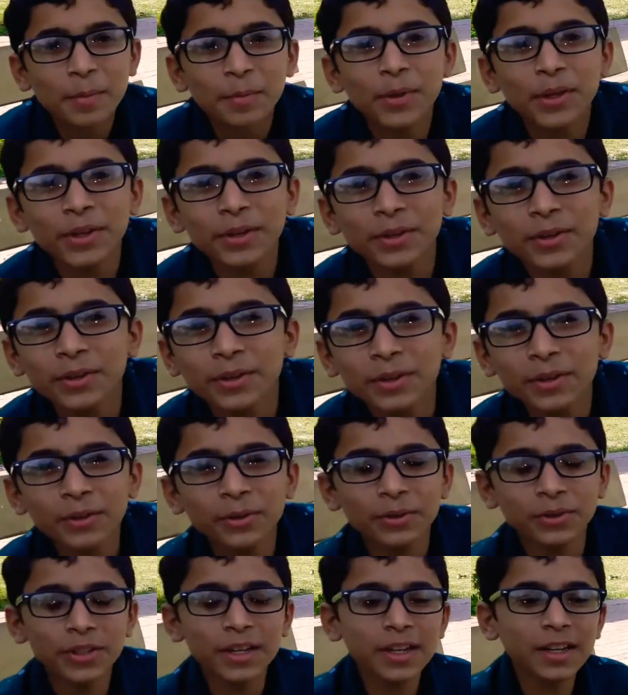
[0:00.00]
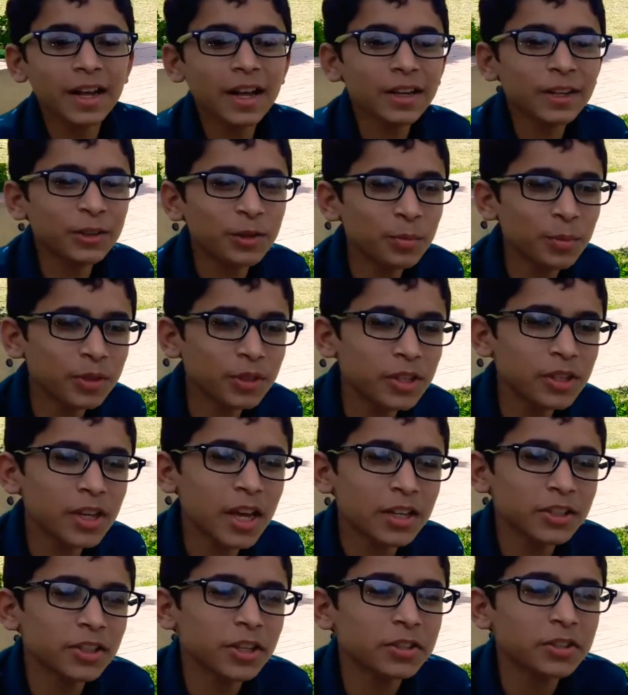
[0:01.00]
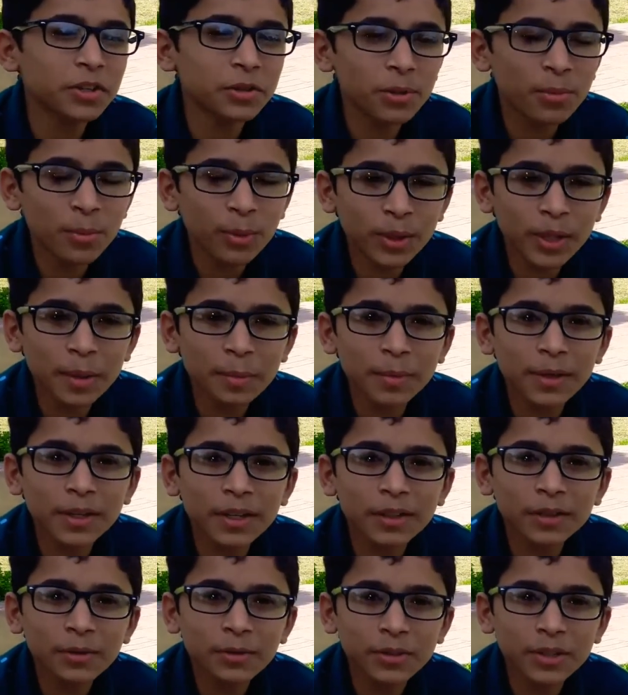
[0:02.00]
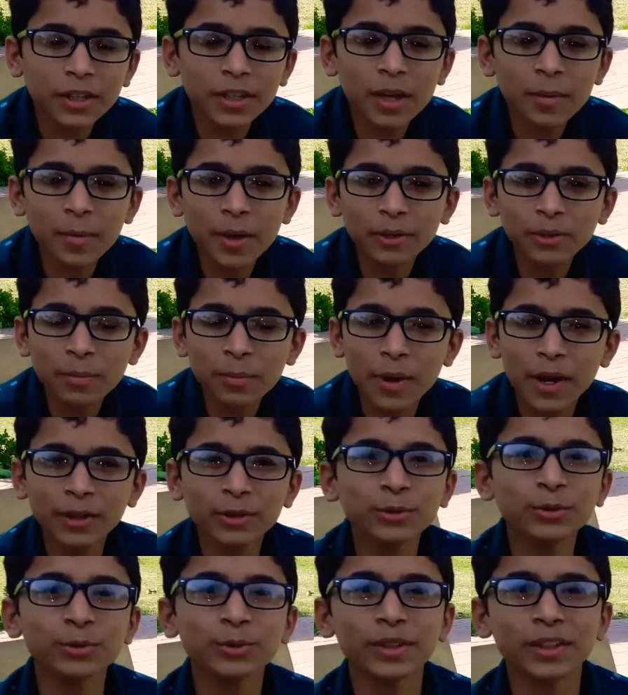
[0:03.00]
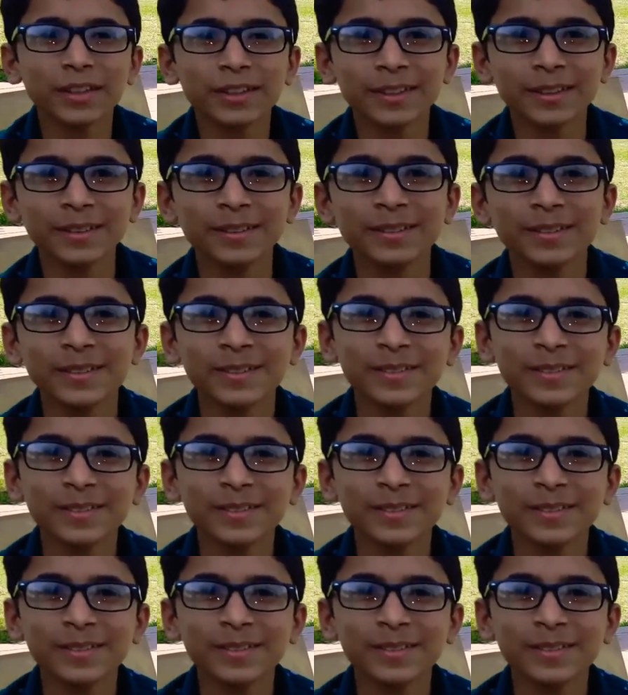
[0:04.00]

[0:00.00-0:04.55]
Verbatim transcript: फिर उसने कहा कि तुम इतनी आहिस्ता आहिस्ता क्यों बोतल पी रही थी उसने कहा मैं तो पान थूक रही थी